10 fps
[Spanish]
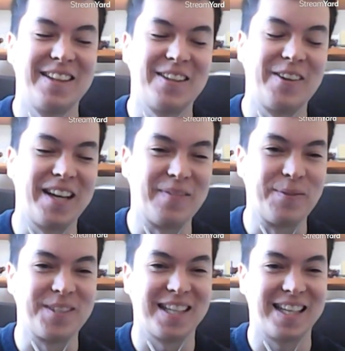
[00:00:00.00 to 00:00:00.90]
Todo bien,
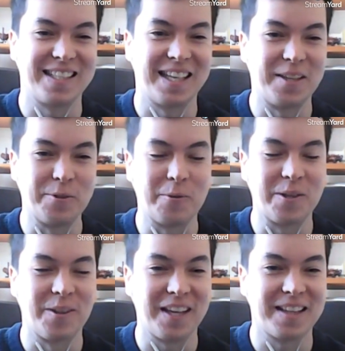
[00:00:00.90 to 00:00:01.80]
muchas gracias. Y tú,
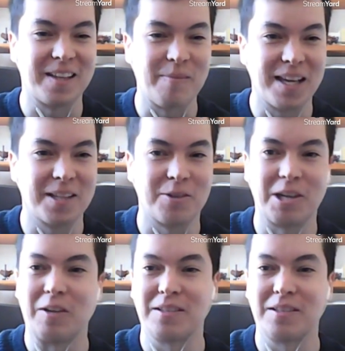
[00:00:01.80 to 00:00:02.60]
buenos días también a todos,